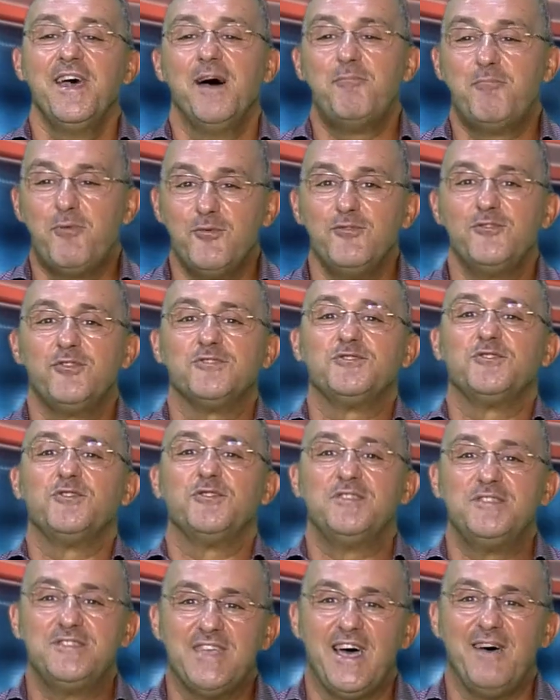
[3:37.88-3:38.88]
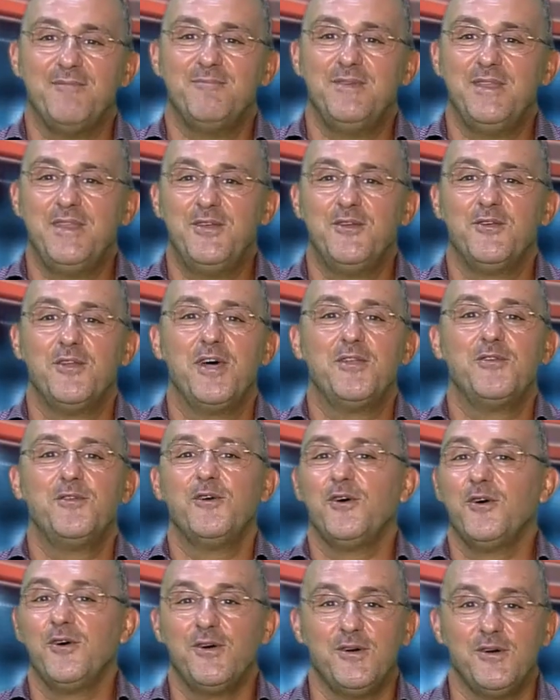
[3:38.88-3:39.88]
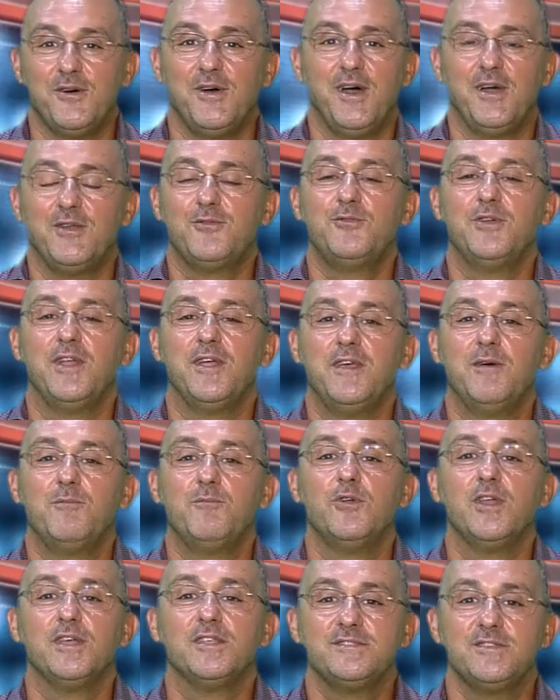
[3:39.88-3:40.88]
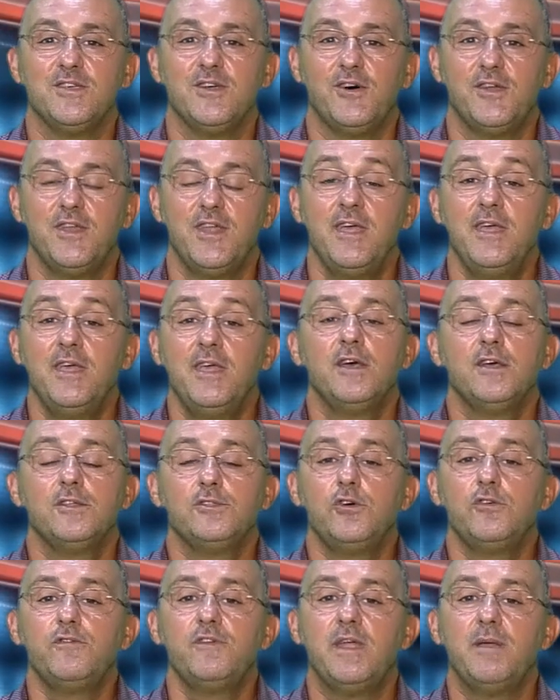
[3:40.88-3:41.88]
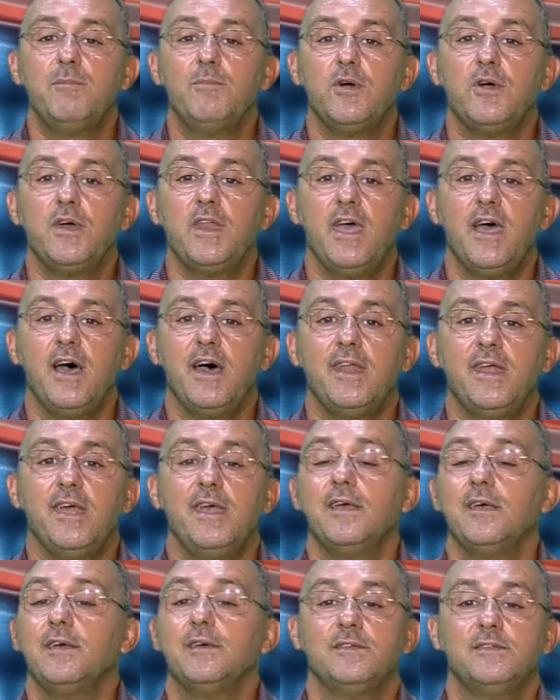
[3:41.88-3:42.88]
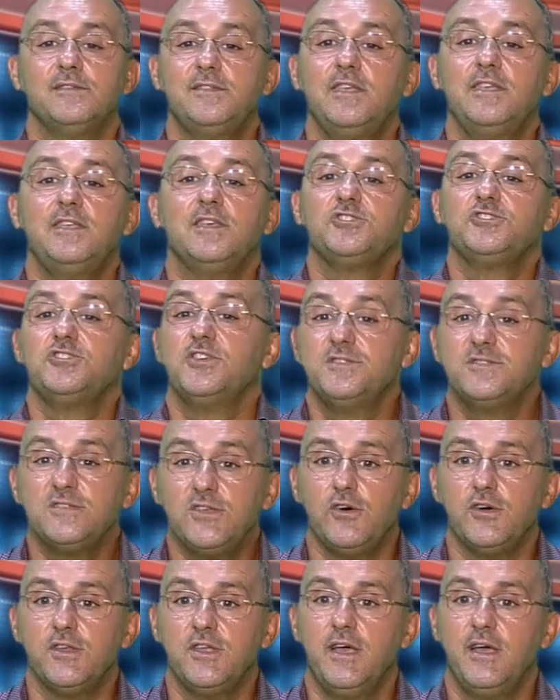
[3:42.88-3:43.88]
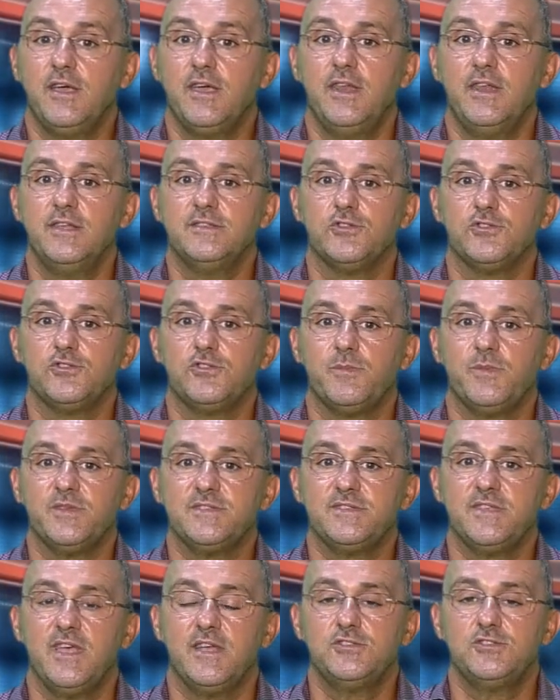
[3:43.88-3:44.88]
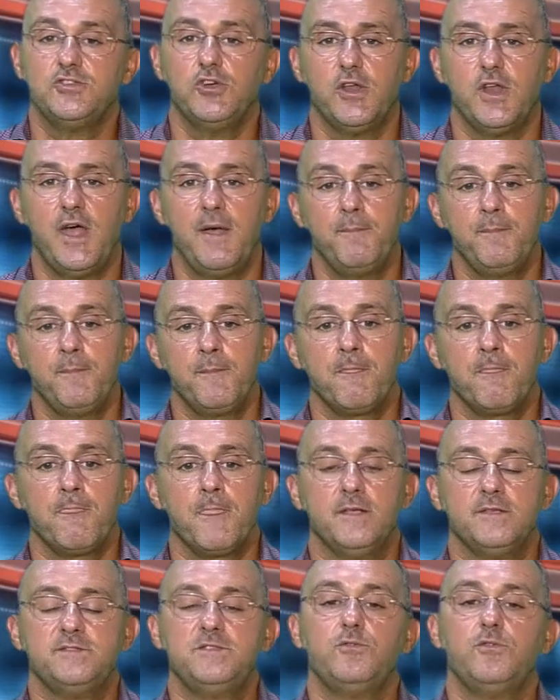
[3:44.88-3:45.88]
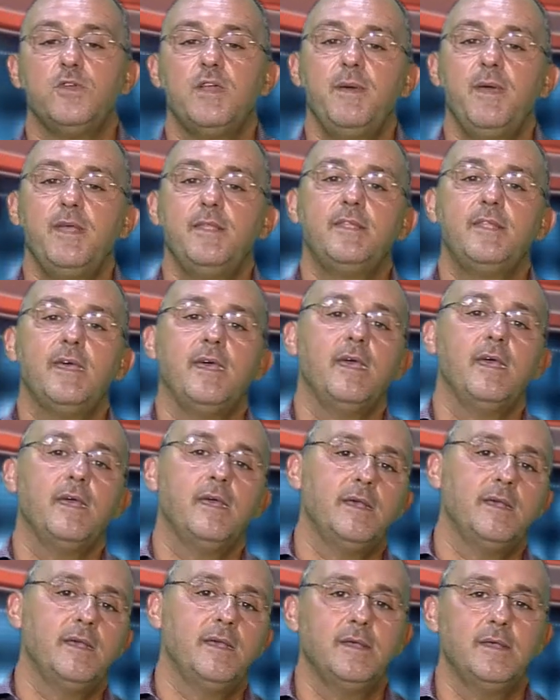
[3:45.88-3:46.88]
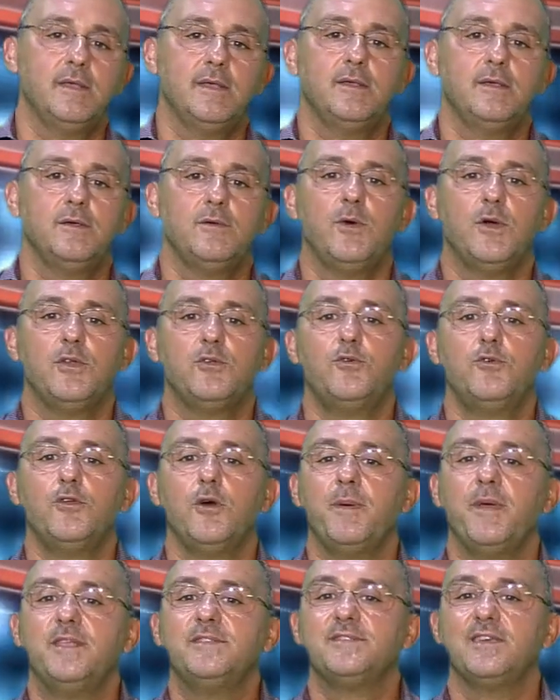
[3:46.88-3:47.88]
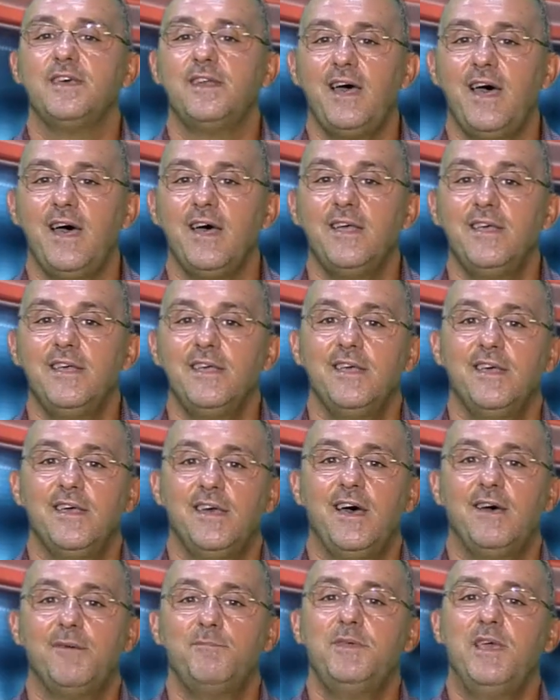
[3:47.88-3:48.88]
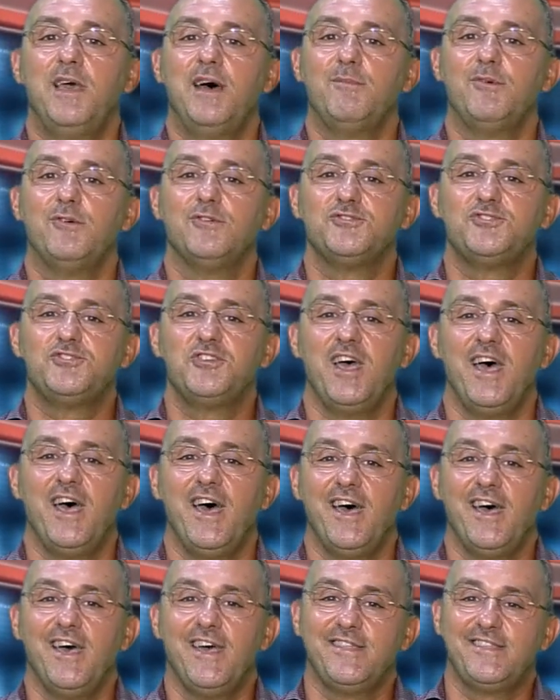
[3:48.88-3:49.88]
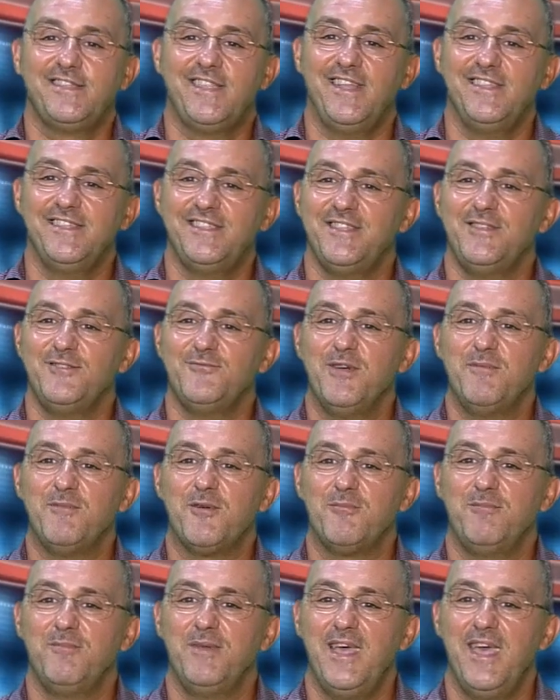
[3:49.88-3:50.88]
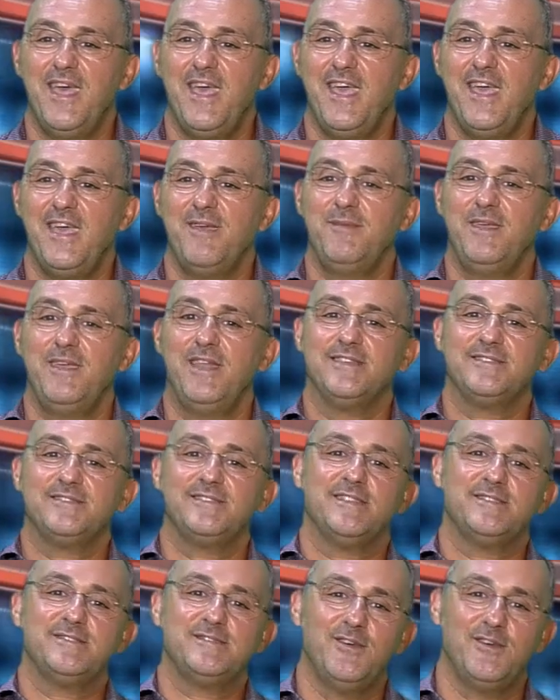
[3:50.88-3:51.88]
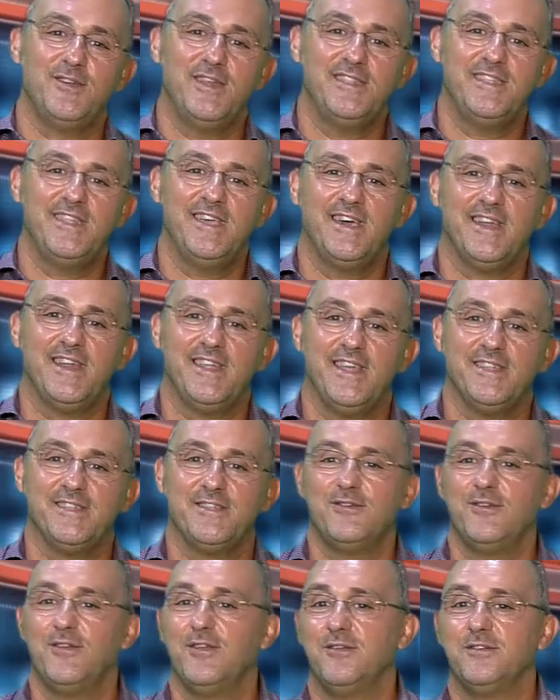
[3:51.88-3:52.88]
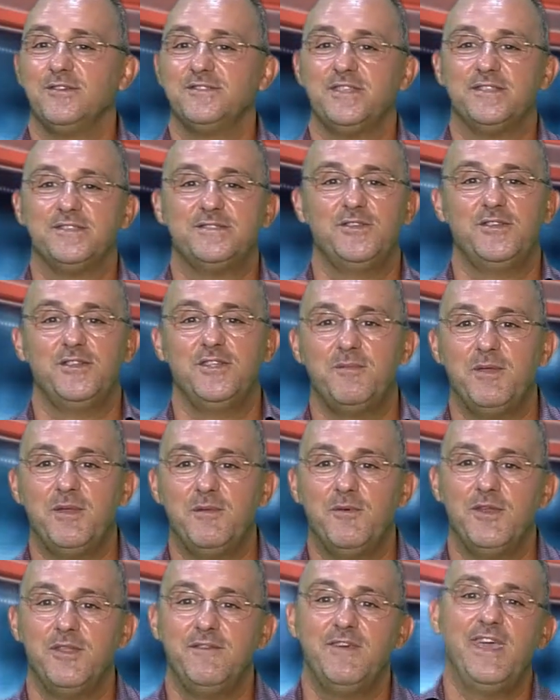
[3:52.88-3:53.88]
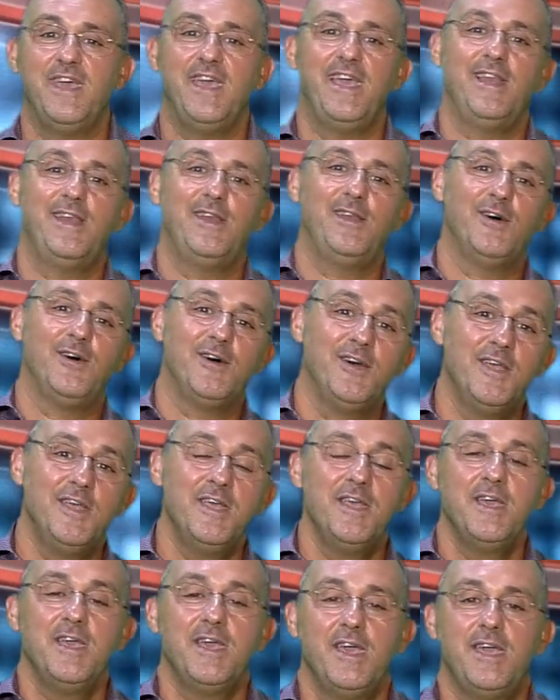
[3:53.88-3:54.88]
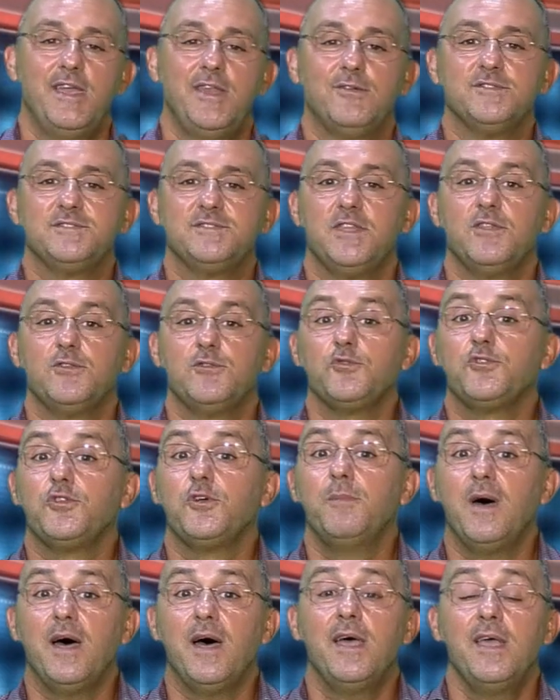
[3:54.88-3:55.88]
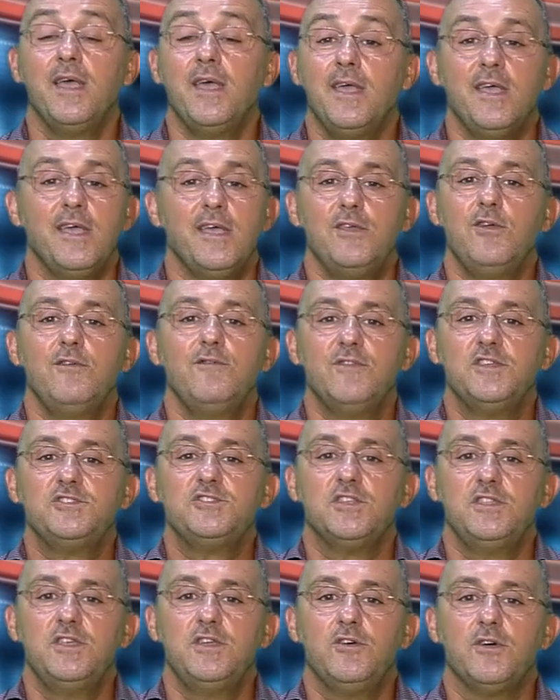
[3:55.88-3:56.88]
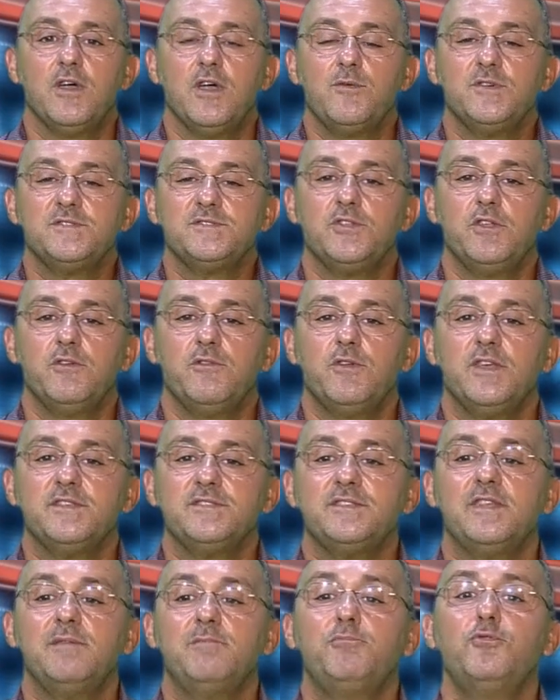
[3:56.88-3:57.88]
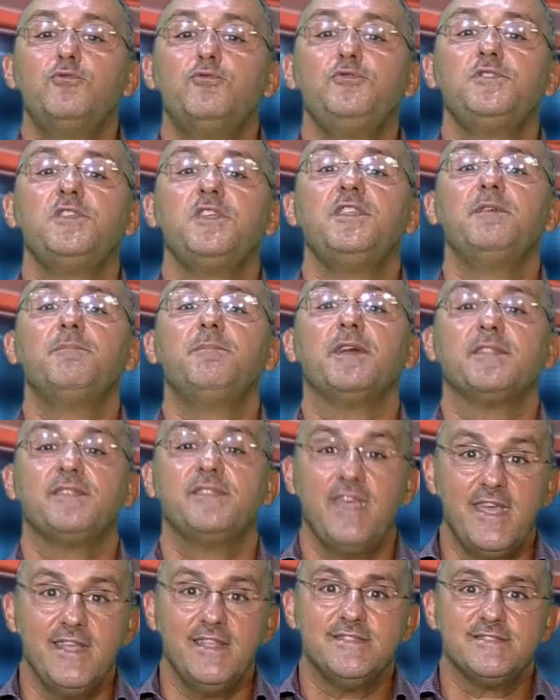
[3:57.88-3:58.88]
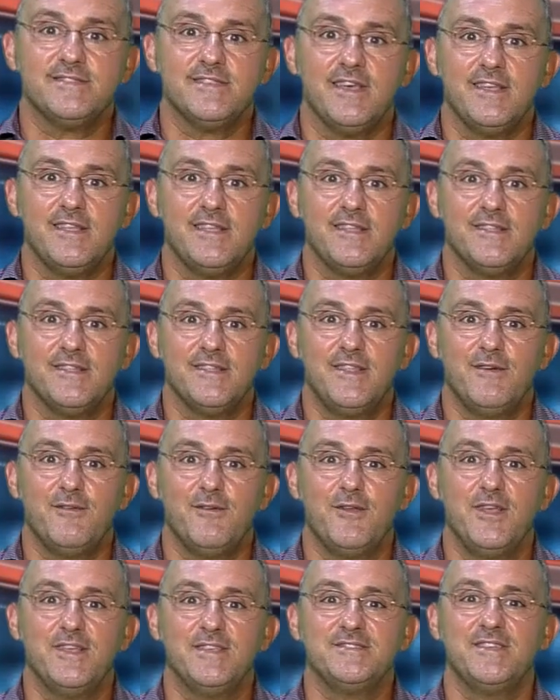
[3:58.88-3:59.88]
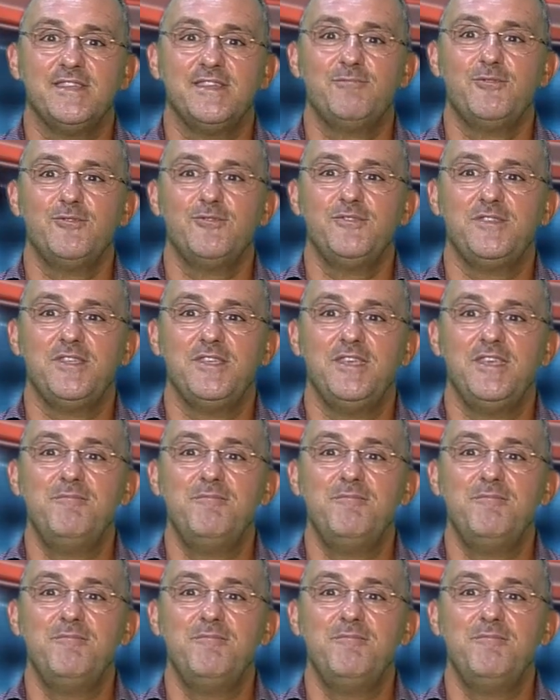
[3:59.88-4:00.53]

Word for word: appunto sono disabili, non hanno eh, alcuna deambulazione, dovremmo creare degli ascensori anche nei sottopassaggi. Ora sicuramente eh, qualcuno penserà abbiamo già tanti di quei problemi, la stazione è degradata non è una stazione di primo livello, nonostante tutto, ma io invece dico che questi devono essere punti di partenza, devono essere punti